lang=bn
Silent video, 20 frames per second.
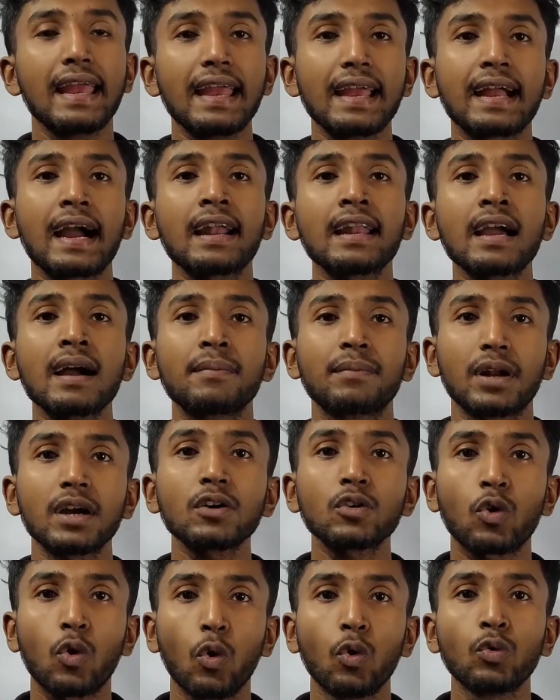এখানে আমরা
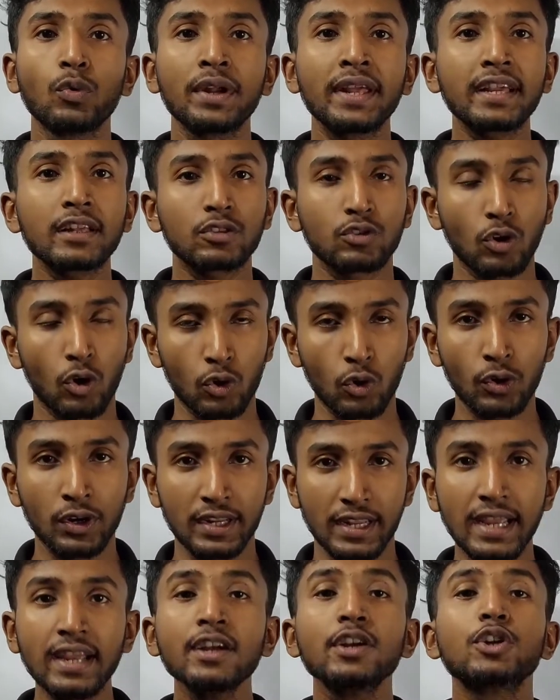কৌণিক তরণ
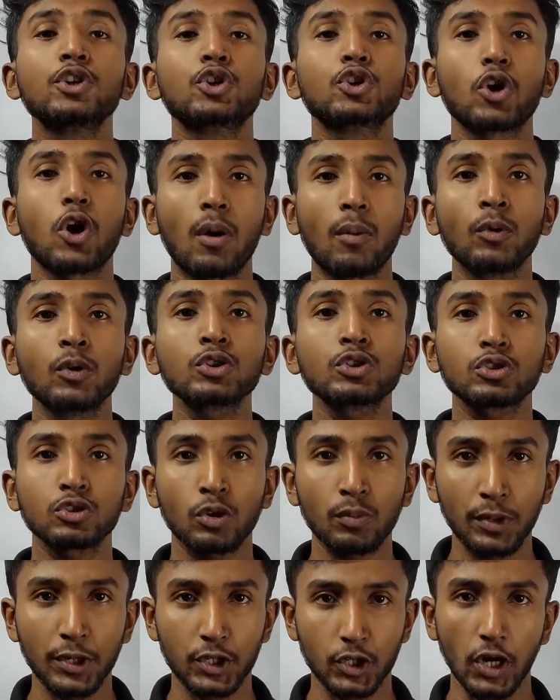নিয়ে সমস্ত
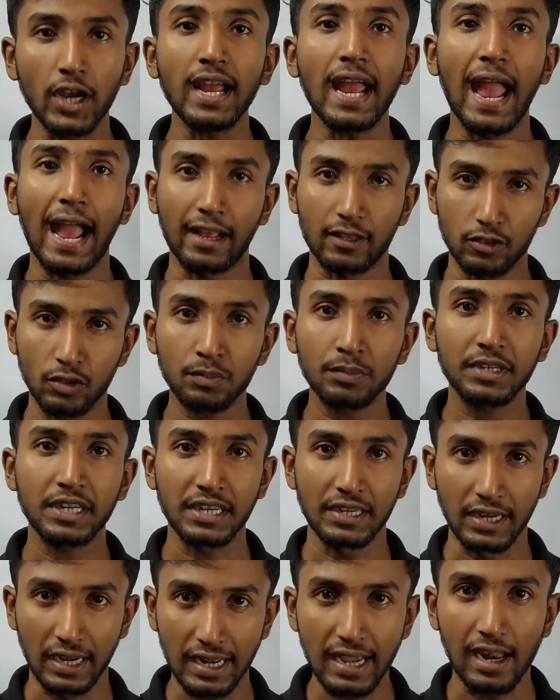বিষয় একদম
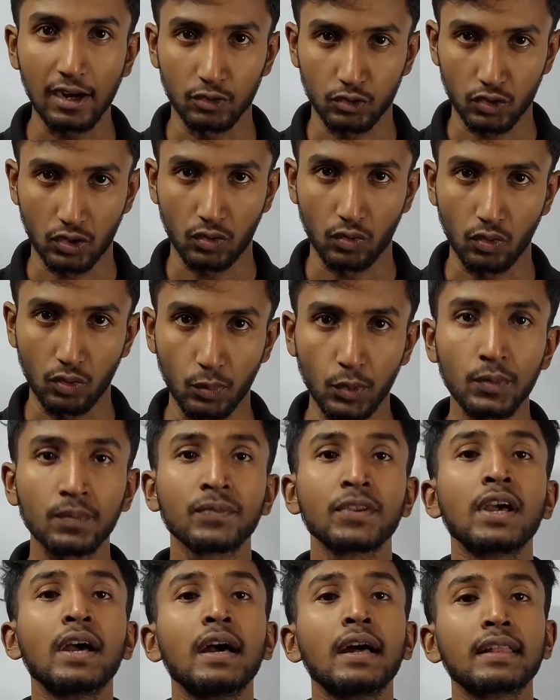ডিটেলে আলোচনা করব
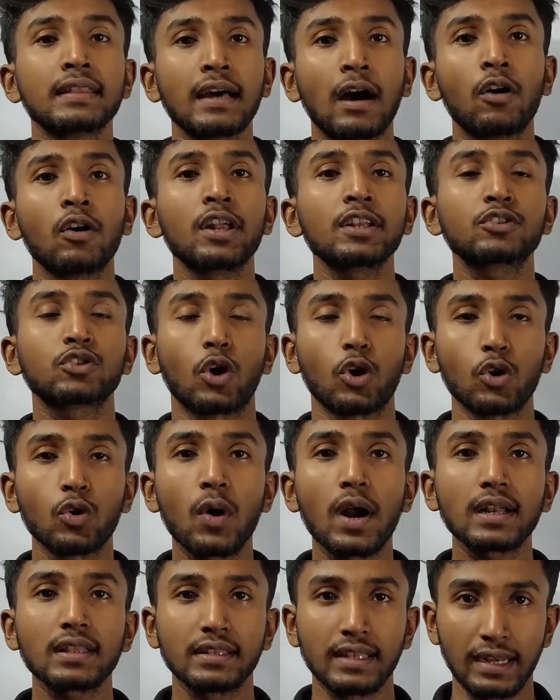তাহলে চলো
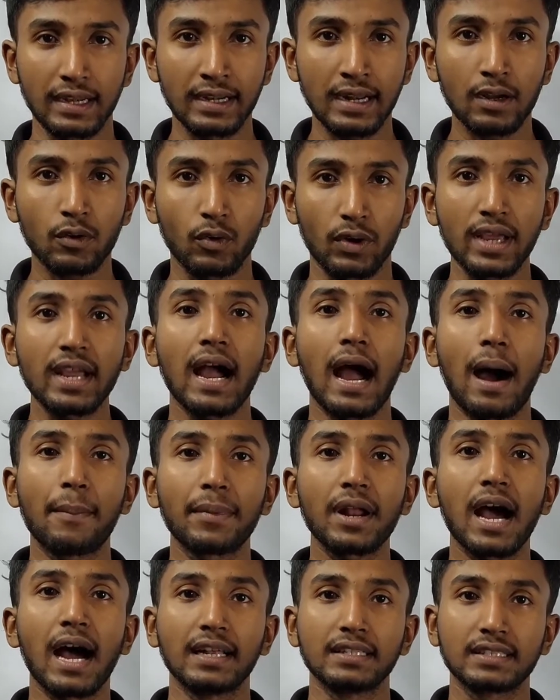আর দেরি না করে
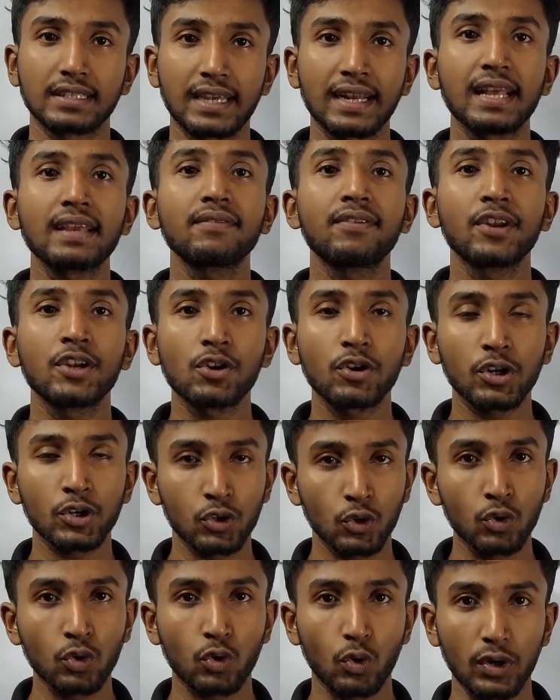আমরা আজকের এই ভিডিওটি
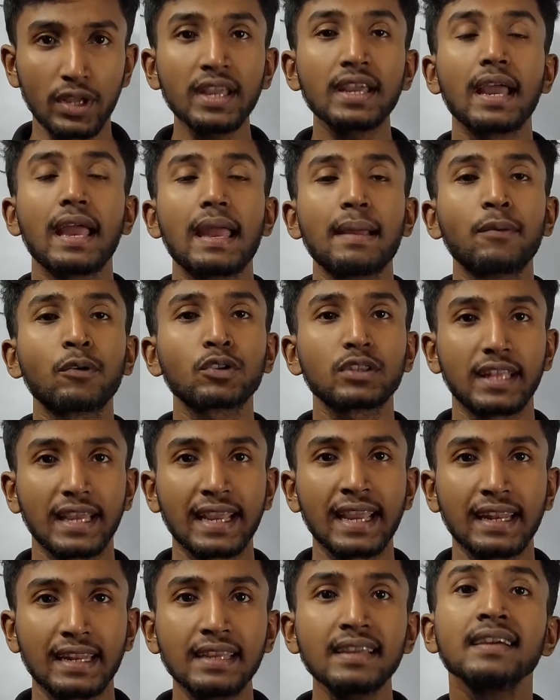শুরু করি এবং
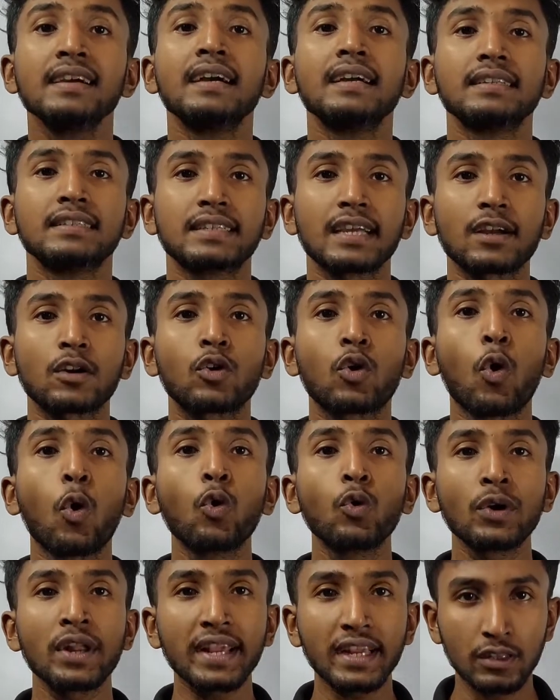দেখে নিই যে
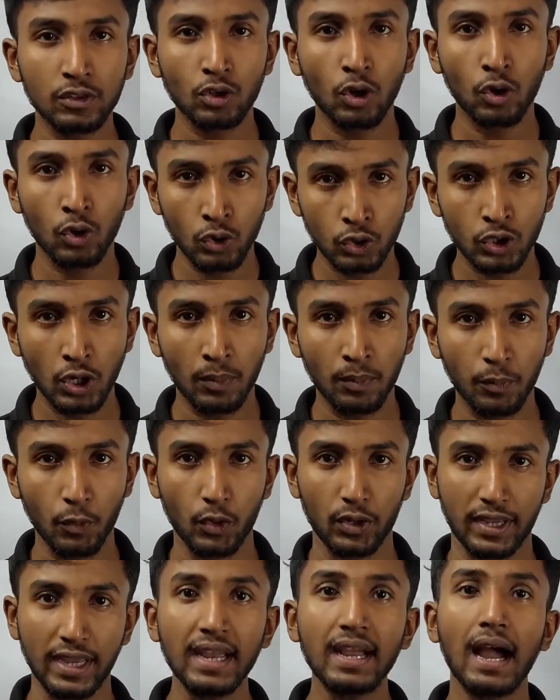কৌণিক তরণ
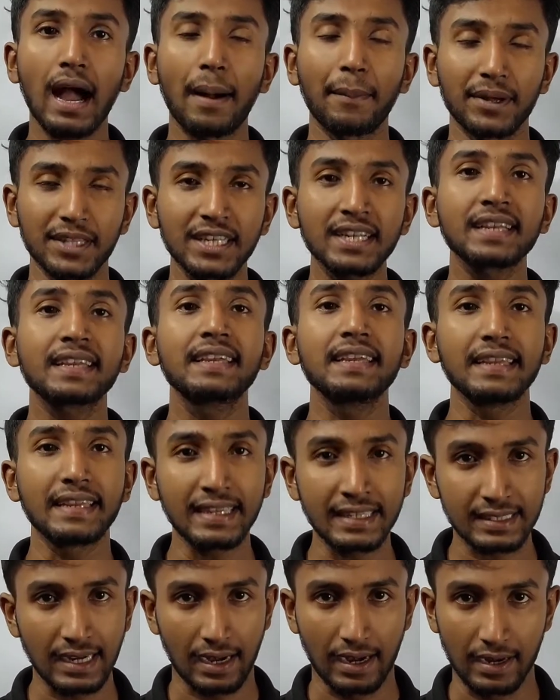সম্পর্কে আমাদের কি
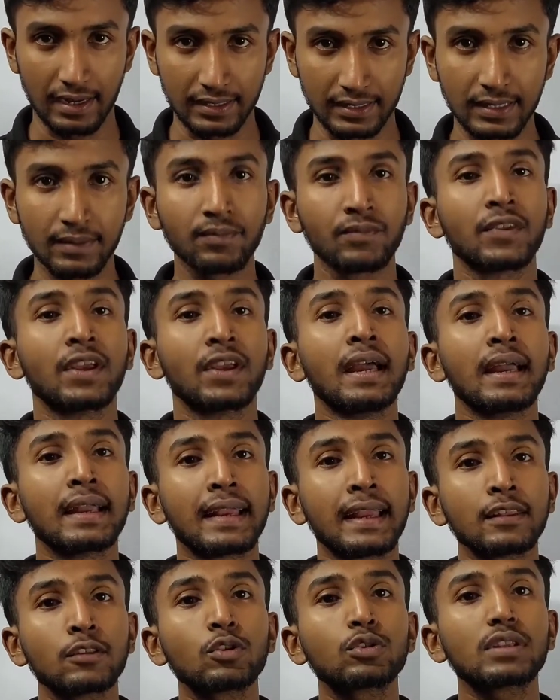কি জানার আছে
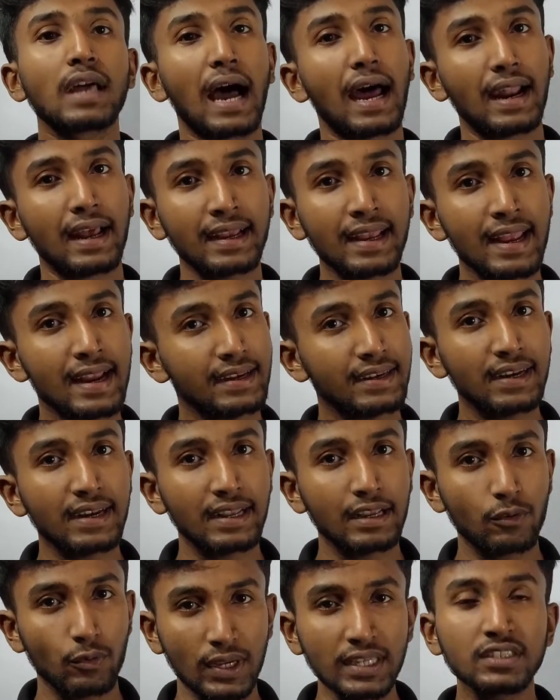কিন্তু তার আগে একটি
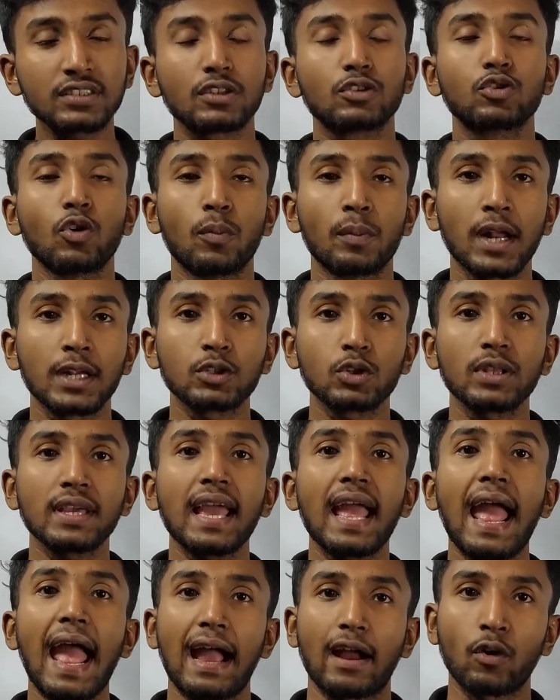রিকোয়েস্ট তোমরা যদি
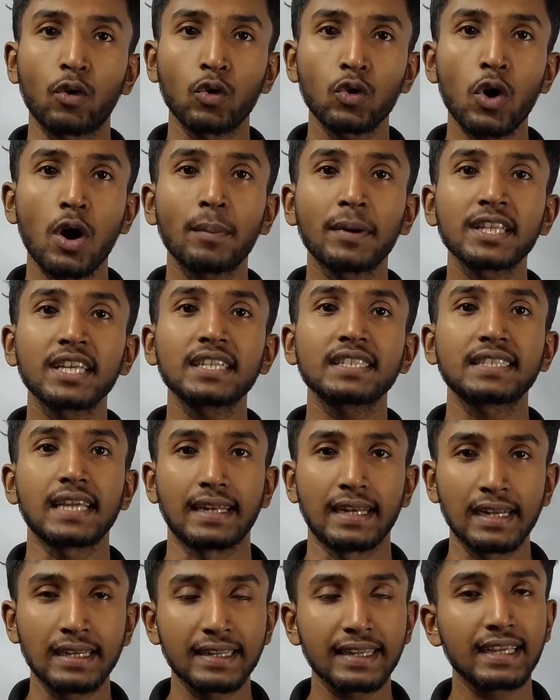এখনও আমাদের
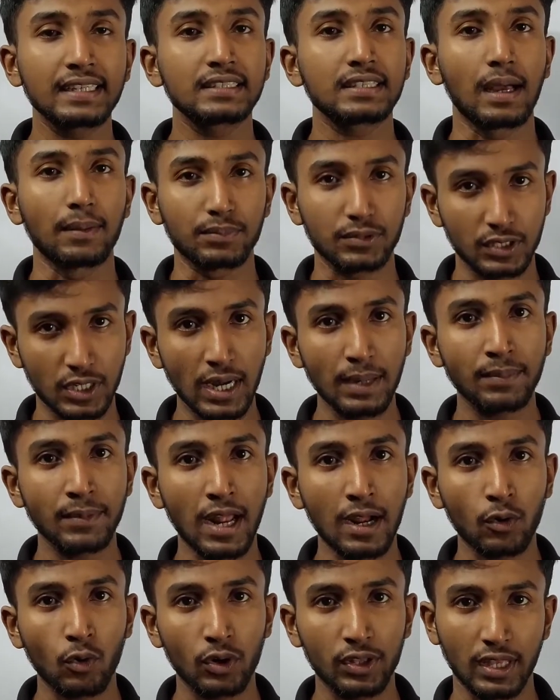চ্যানেলটিকে সাবস্ক্রাইব
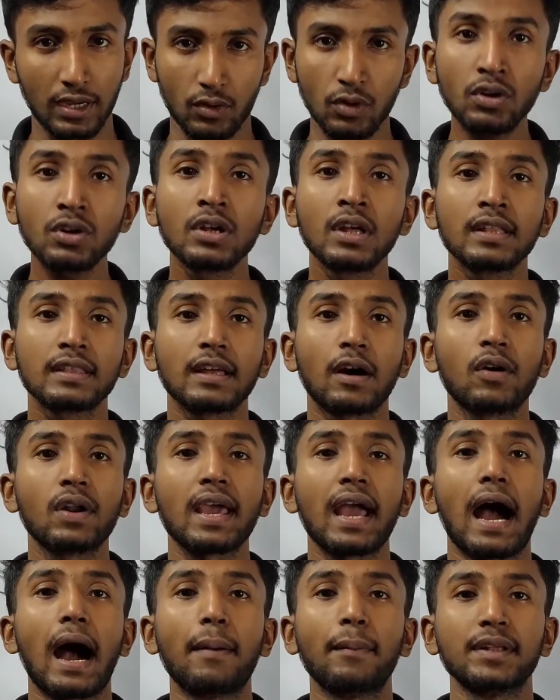না করে থাকো তাহলে
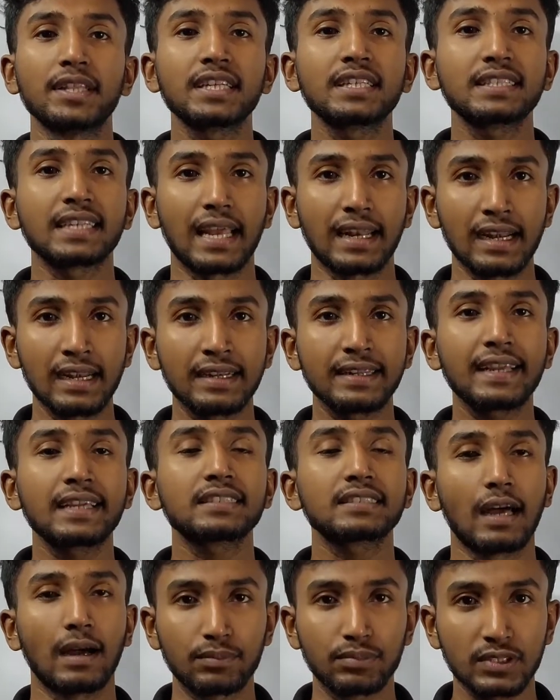আমাদের চ্যানেলটিকে
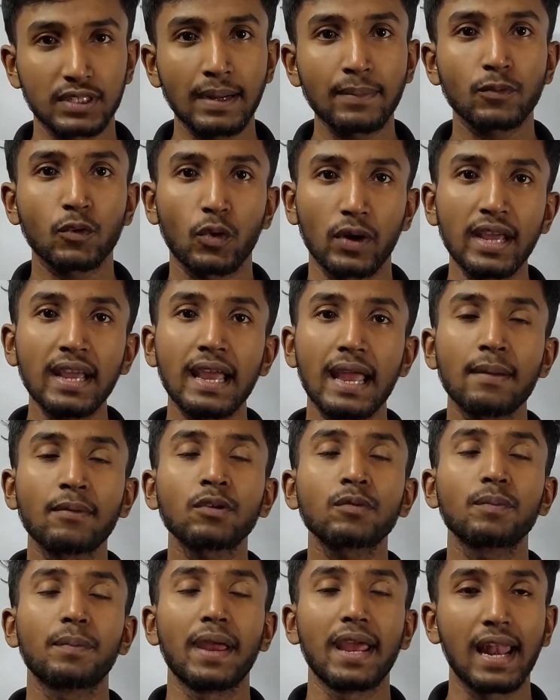সাবস্ক্রাইব করে এবং
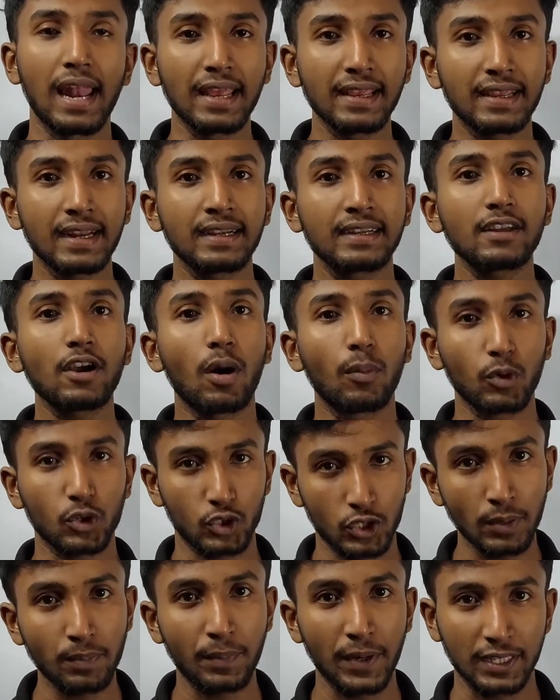বেল আইকনটি
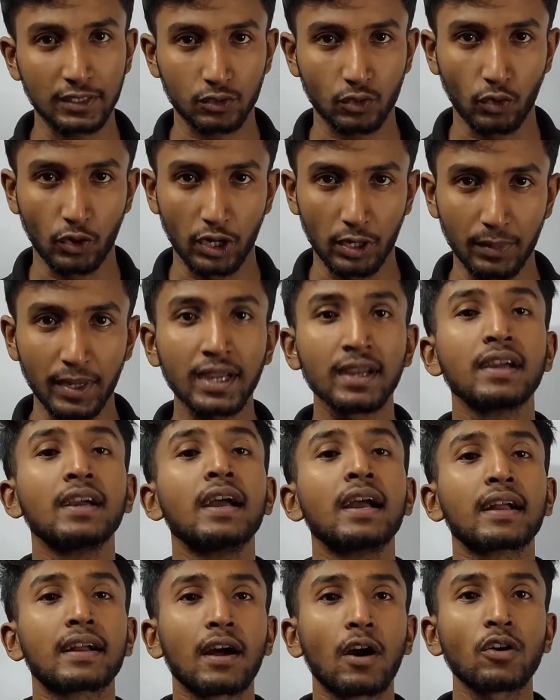অবশ্যই প্রেস করে নেবে
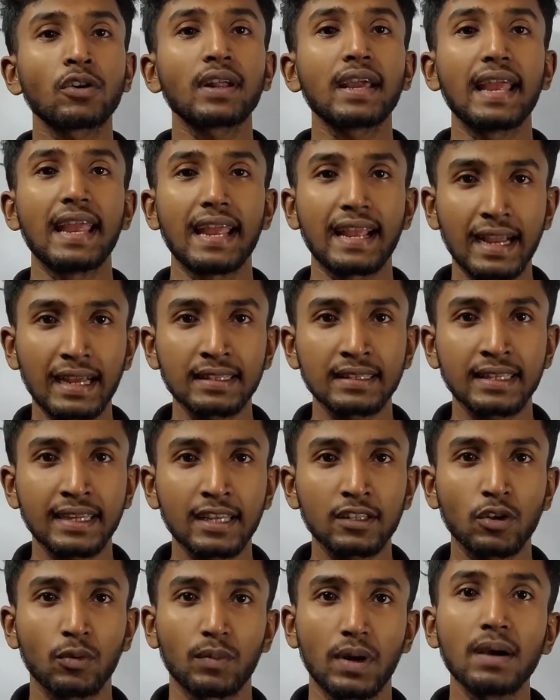কারণ এখান
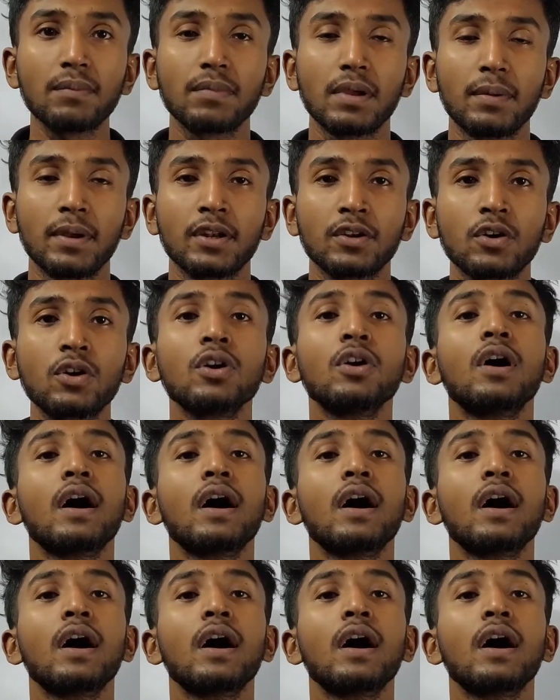থেকে তোমরা বিভিন্ন